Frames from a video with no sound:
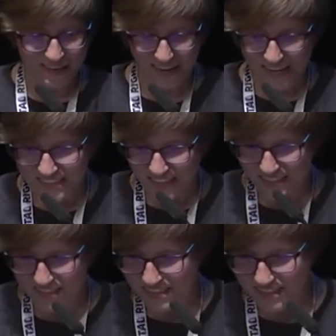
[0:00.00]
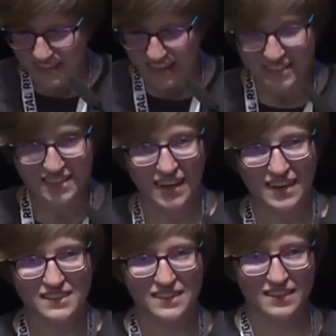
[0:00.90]
gleichzeitig ist die
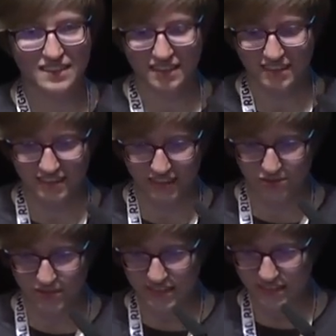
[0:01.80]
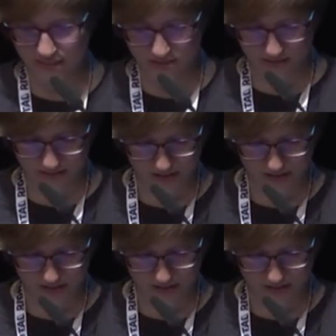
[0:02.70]
Gegenseite äh, natürlich nicht äh,